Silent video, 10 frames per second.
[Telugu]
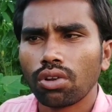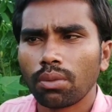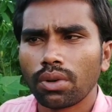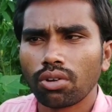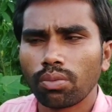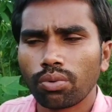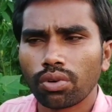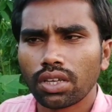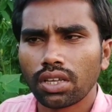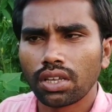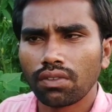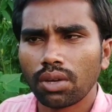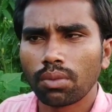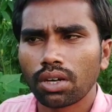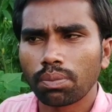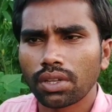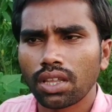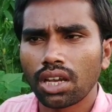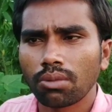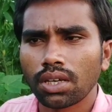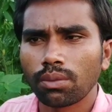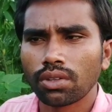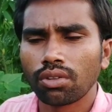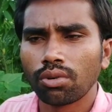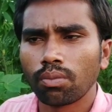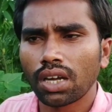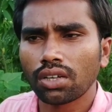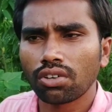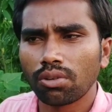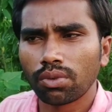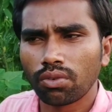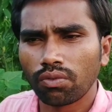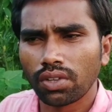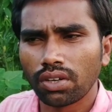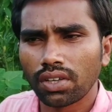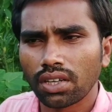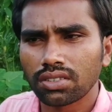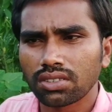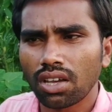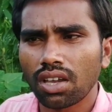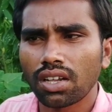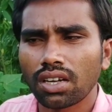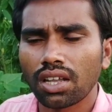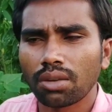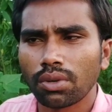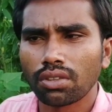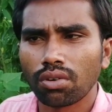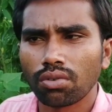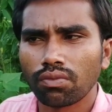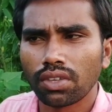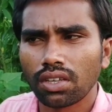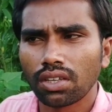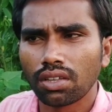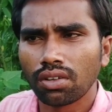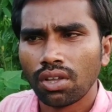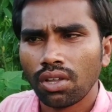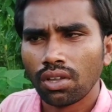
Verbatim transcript: గులాబీ రంగు పురుకి ఇవే మనకు ప్రధానమైన మందులు మార్కెట్లో మీకు విరివిగా చాలా రకాల మందులు ఇవి ఏదో